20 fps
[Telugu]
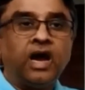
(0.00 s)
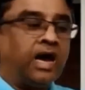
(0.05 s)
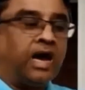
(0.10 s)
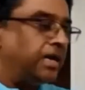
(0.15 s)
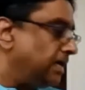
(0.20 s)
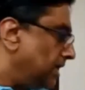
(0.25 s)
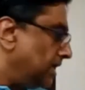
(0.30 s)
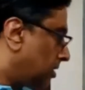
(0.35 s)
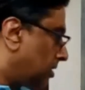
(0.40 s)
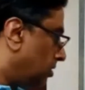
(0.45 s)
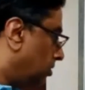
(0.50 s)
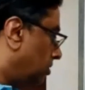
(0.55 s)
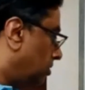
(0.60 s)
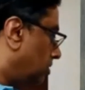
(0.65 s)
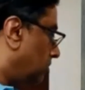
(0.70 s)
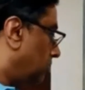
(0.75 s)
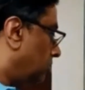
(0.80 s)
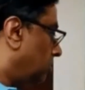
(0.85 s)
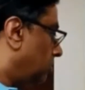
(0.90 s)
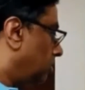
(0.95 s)
ఆ లింక్
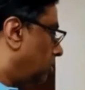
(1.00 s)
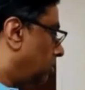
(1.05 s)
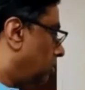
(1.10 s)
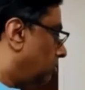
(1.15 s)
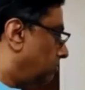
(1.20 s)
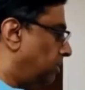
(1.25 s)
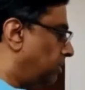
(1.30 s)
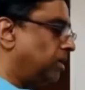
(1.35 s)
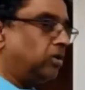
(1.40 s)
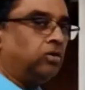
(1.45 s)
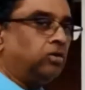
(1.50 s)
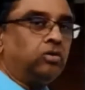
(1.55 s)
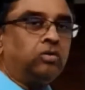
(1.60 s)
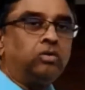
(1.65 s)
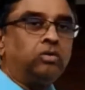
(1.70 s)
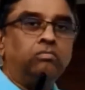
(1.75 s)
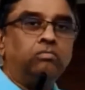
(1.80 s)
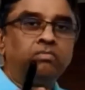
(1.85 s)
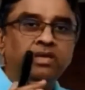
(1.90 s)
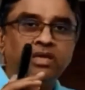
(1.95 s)
మీరు
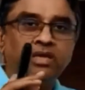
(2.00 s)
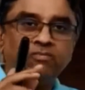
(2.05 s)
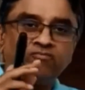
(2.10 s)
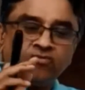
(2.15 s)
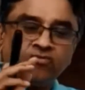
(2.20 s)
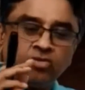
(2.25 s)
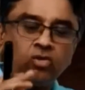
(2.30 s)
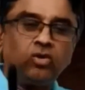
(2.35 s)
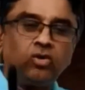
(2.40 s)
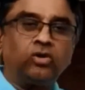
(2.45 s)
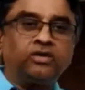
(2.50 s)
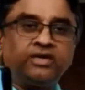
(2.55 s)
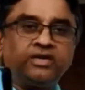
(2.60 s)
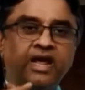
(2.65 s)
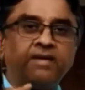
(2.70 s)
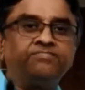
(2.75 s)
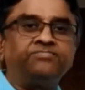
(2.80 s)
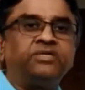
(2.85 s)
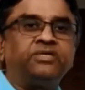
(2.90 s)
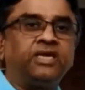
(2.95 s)
మీ ఫోన్లో
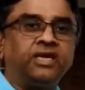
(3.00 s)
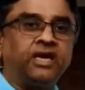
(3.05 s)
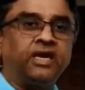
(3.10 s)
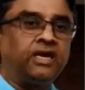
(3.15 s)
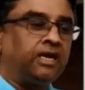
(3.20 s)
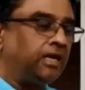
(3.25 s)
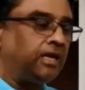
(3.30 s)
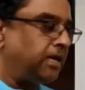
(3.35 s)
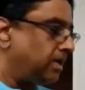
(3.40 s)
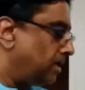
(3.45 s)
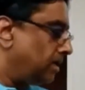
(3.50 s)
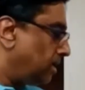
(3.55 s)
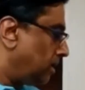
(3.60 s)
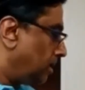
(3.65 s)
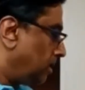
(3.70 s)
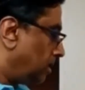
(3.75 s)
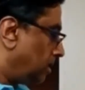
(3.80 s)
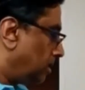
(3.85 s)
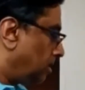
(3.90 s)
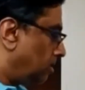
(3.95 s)
ట్యాప్ చేయగానే
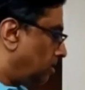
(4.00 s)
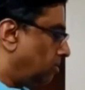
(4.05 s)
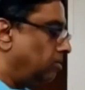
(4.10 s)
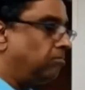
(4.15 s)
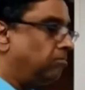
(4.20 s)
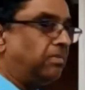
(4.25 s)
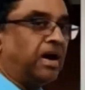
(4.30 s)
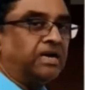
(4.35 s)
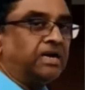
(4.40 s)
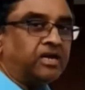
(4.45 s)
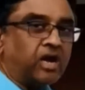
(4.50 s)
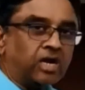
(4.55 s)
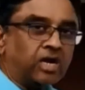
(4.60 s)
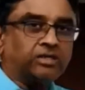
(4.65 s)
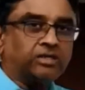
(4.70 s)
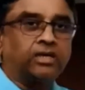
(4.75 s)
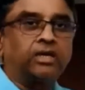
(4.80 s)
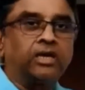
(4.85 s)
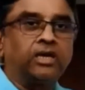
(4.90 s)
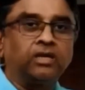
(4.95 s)
మా
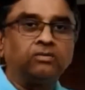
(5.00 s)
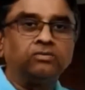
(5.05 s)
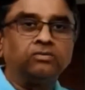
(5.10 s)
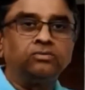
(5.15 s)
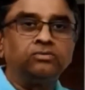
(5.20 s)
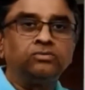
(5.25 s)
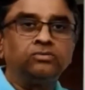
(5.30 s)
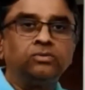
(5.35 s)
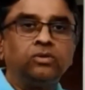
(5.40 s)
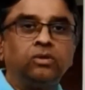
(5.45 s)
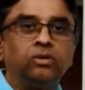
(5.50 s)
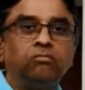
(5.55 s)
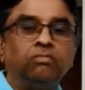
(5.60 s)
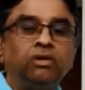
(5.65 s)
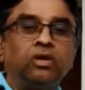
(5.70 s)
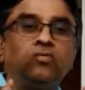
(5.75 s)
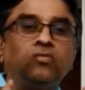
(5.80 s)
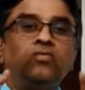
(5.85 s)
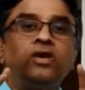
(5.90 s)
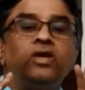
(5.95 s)
డాక్టర్ గారు
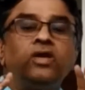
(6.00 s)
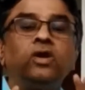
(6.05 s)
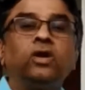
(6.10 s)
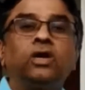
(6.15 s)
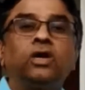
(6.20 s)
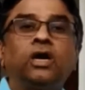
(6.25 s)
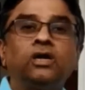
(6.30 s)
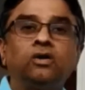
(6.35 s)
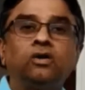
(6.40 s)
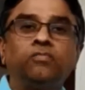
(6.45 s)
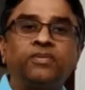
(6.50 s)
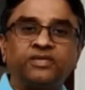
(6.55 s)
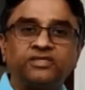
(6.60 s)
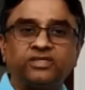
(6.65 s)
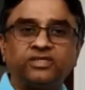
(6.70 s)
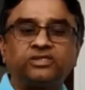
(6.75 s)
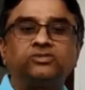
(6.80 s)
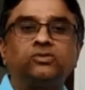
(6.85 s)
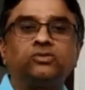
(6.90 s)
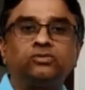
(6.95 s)
మీకు వీడియో కాల్లో
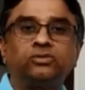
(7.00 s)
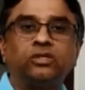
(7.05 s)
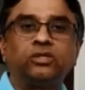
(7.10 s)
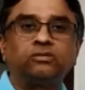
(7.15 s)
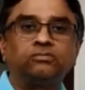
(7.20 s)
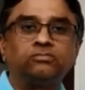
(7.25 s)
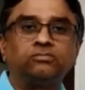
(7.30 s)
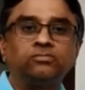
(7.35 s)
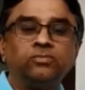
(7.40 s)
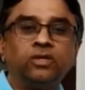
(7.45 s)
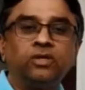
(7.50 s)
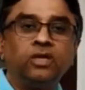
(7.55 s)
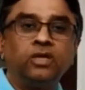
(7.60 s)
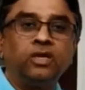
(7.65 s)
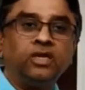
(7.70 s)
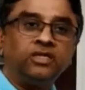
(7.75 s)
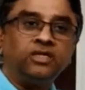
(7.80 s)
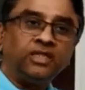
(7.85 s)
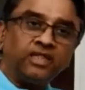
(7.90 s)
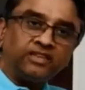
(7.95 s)
ప్రత్యక్షం అవుతారు
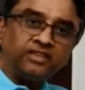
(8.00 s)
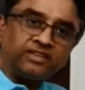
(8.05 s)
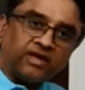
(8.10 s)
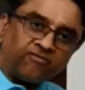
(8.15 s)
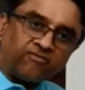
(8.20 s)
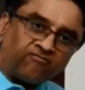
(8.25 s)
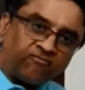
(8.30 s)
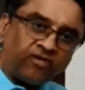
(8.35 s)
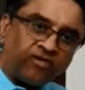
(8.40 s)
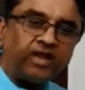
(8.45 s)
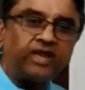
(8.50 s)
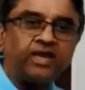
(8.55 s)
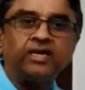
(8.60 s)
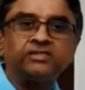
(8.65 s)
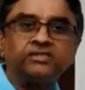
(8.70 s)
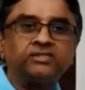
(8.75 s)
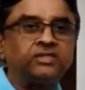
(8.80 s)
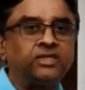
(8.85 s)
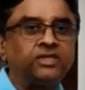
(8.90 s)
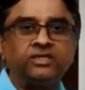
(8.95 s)
ఇదంతా ఫ్రీ
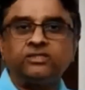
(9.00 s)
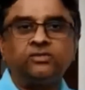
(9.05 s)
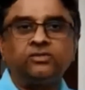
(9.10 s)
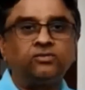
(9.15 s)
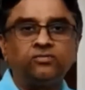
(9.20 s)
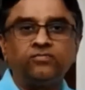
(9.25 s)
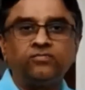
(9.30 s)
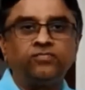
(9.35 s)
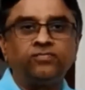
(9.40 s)
కన్సల్టేషన్